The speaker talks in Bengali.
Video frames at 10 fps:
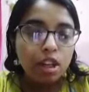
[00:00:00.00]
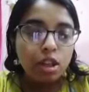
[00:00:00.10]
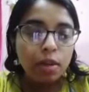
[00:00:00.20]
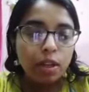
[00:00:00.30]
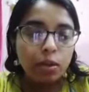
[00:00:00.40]

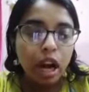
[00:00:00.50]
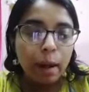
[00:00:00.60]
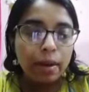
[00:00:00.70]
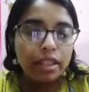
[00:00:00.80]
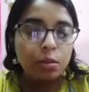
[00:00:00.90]
সময়ও
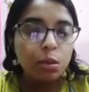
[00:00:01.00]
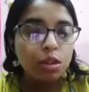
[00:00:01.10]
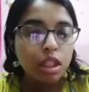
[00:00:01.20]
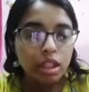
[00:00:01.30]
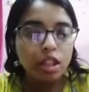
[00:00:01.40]
আমাদের মুখ
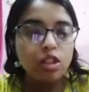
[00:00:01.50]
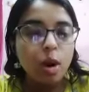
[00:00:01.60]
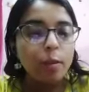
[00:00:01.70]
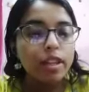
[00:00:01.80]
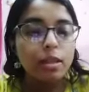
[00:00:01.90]
থেকে
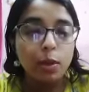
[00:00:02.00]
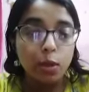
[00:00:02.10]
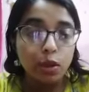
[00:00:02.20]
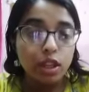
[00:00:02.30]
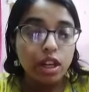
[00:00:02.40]
ড্রপলেট
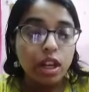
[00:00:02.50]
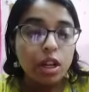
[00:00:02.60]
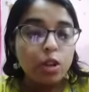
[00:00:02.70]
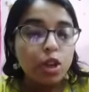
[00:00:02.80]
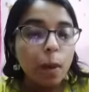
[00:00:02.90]
বেরোয়
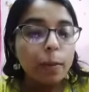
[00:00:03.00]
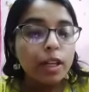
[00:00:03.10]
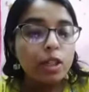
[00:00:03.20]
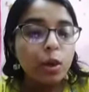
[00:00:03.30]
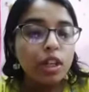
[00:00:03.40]
ড্রপলেট
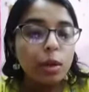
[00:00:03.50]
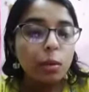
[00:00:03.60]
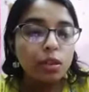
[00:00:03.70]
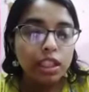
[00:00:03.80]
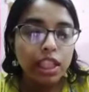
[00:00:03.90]
ছড়িয়ে
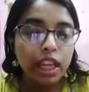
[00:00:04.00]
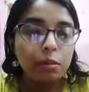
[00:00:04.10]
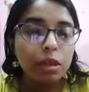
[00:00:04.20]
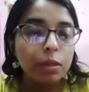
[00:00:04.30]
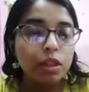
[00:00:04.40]
পড়তে থাকে
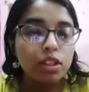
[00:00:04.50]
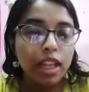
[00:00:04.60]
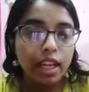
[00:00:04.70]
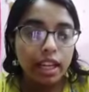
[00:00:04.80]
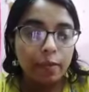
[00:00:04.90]
বিভিন্ন
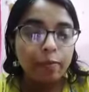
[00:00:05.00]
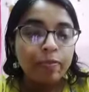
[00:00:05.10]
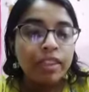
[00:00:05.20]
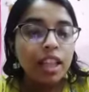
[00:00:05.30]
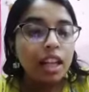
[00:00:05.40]
জায়গায়
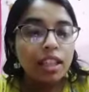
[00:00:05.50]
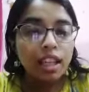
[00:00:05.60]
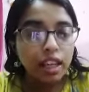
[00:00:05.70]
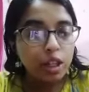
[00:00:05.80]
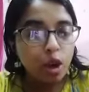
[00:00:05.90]
তা
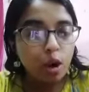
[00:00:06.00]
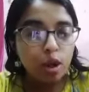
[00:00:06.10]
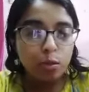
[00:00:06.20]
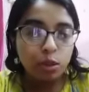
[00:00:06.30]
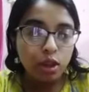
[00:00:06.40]
থেকেই
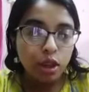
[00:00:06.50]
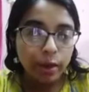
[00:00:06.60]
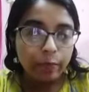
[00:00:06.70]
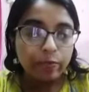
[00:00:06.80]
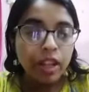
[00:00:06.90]
সংক্রমণ হয়
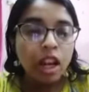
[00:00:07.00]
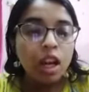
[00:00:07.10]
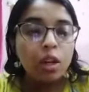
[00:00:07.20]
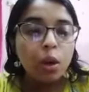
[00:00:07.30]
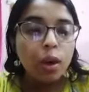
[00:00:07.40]

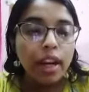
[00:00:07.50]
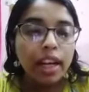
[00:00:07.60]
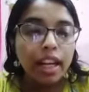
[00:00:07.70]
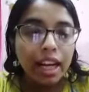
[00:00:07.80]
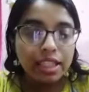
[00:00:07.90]
রোগীর
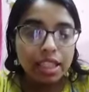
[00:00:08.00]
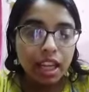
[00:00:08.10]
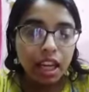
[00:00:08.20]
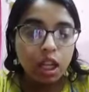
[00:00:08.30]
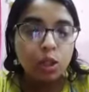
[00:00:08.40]
কাছে
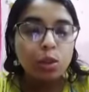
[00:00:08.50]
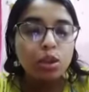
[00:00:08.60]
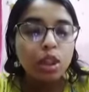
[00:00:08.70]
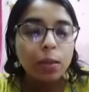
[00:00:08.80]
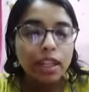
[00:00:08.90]
থাকা সুস্থ
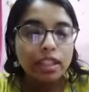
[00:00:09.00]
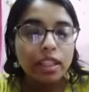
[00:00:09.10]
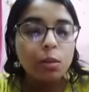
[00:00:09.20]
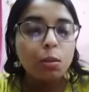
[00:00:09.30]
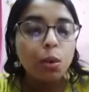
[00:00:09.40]

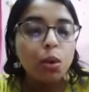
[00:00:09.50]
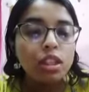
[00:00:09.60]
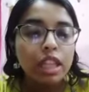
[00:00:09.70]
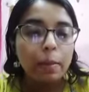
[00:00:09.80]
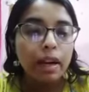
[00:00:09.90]
ব্যক্তির মুখ
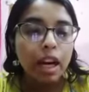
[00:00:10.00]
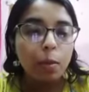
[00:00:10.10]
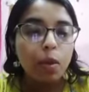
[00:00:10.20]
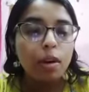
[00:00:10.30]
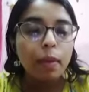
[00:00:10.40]
জামা
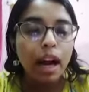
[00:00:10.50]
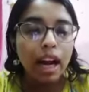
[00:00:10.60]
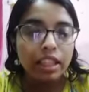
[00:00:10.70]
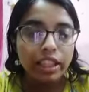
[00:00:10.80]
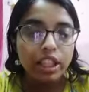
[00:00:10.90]
কাপড় বা
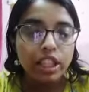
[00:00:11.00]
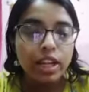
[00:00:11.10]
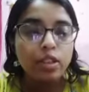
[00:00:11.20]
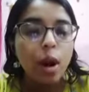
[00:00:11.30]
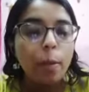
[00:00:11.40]
হাতে সেই
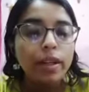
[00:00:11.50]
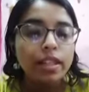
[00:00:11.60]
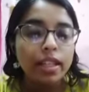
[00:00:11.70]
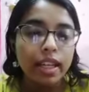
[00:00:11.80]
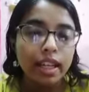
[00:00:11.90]
ড্রপলেট
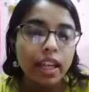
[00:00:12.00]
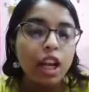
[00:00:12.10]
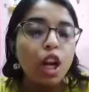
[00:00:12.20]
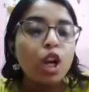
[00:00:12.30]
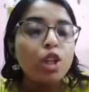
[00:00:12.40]
লেগে
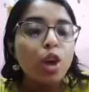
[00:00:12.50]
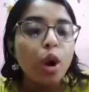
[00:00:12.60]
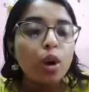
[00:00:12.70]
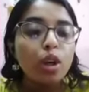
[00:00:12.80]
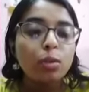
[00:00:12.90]

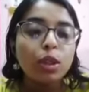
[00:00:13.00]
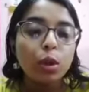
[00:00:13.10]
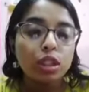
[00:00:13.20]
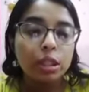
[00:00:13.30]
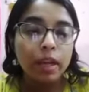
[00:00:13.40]
সংক্রমণ
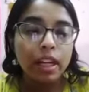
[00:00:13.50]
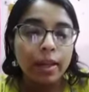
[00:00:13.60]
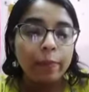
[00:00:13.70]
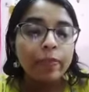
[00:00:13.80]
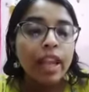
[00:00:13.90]
হতে পারে
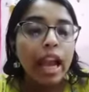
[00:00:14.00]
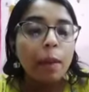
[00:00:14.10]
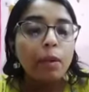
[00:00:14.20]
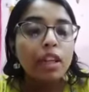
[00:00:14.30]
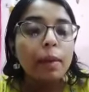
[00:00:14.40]

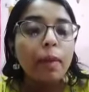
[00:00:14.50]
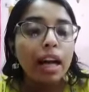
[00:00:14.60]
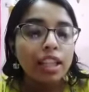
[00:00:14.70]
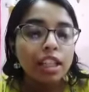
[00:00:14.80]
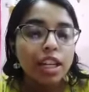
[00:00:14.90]
এমনকি
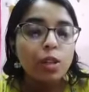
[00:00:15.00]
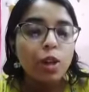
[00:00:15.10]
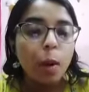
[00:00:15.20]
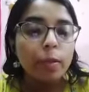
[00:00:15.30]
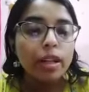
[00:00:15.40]
বাতাসে
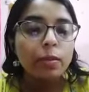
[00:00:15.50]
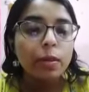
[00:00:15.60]
ড্রপলেট